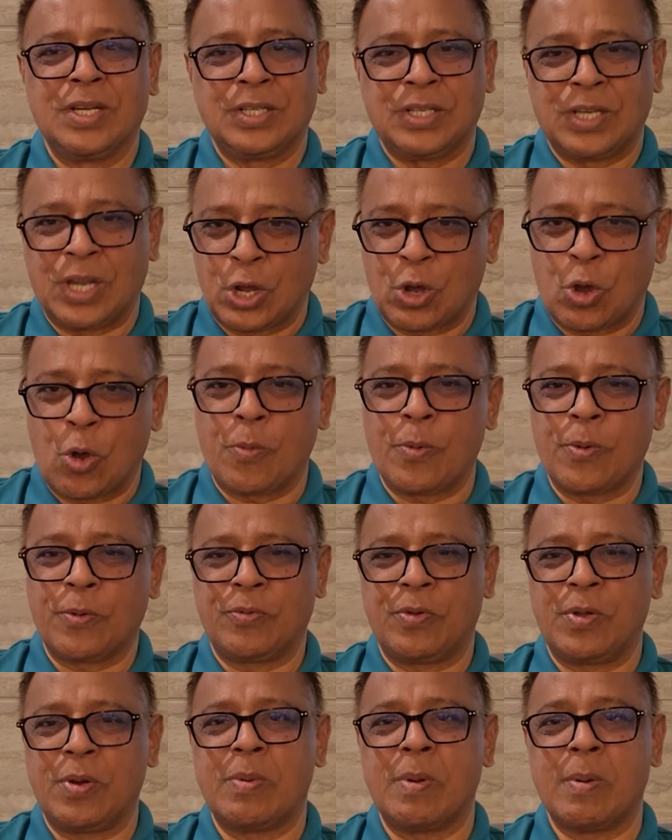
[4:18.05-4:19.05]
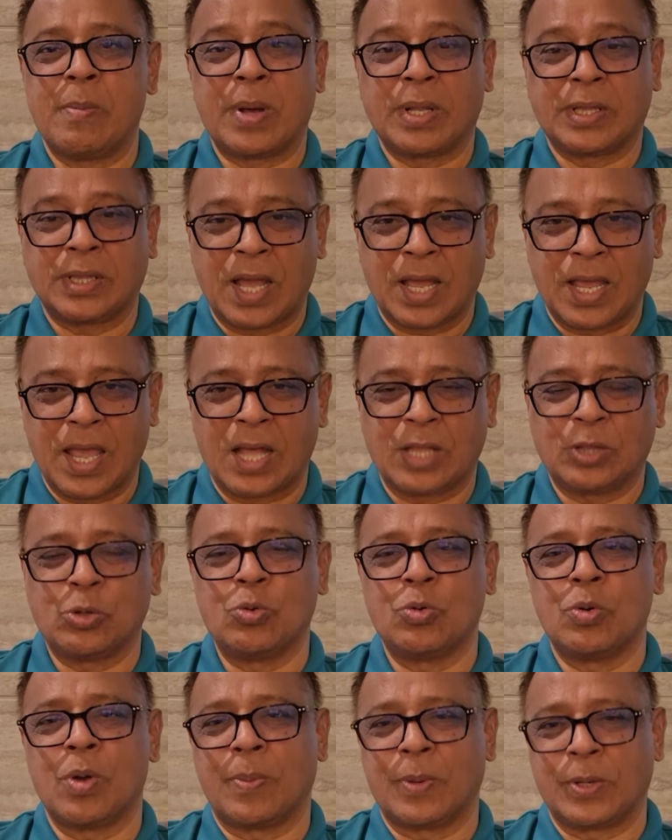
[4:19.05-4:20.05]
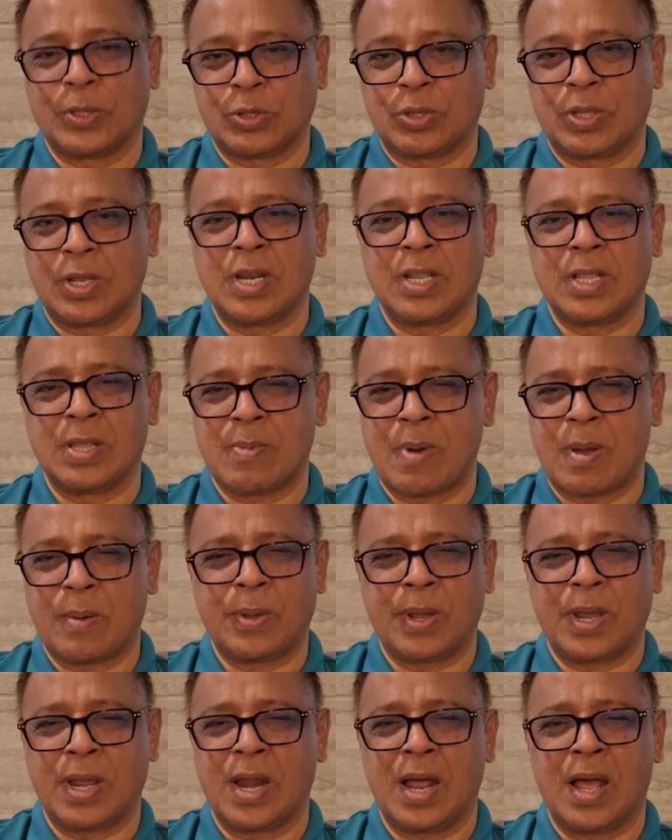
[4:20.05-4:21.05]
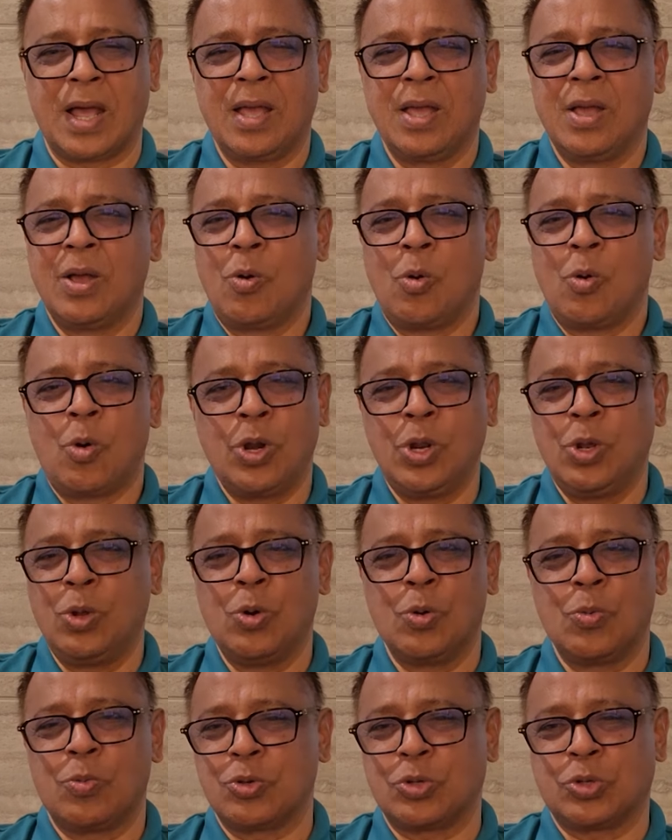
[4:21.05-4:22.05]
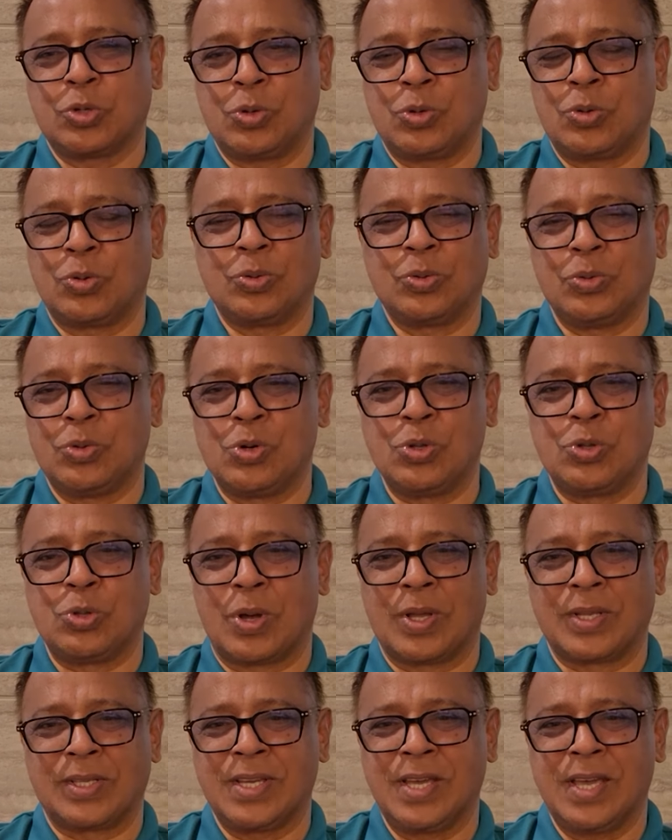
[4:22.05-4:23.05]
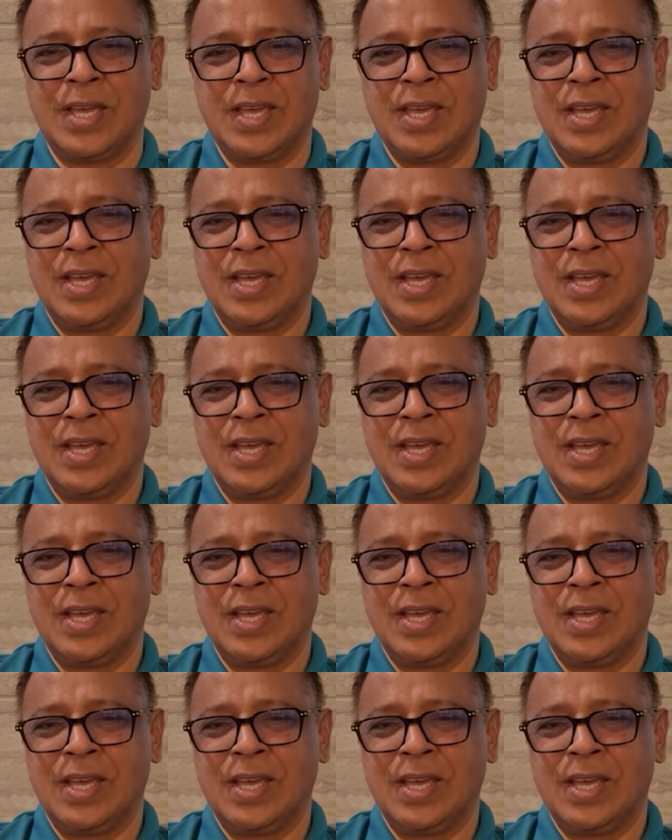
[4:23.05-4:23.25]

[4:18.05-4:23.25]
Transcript: সে কবে ফিরবে বা তাকে আদৌ হেফাজতে নিতে পারবে কিনা অনেকগুলো প্রশ্ন জড়িত আছে